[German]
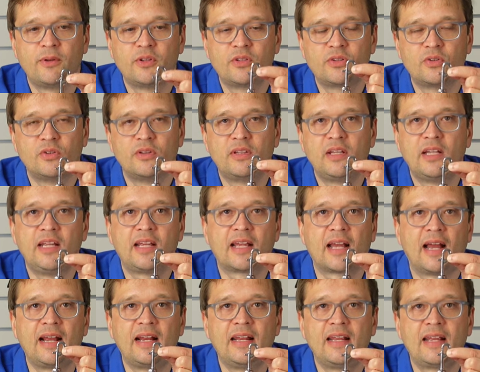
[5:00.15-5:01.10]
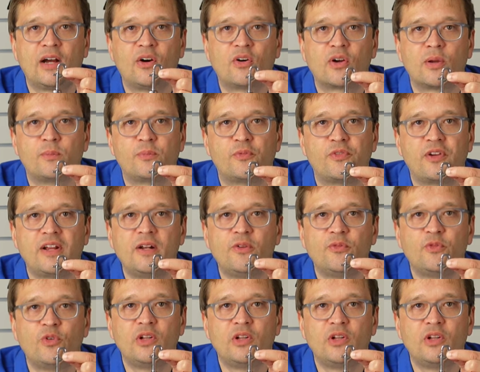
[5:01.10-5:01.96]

ist und den ich eigentlich auch empfehlen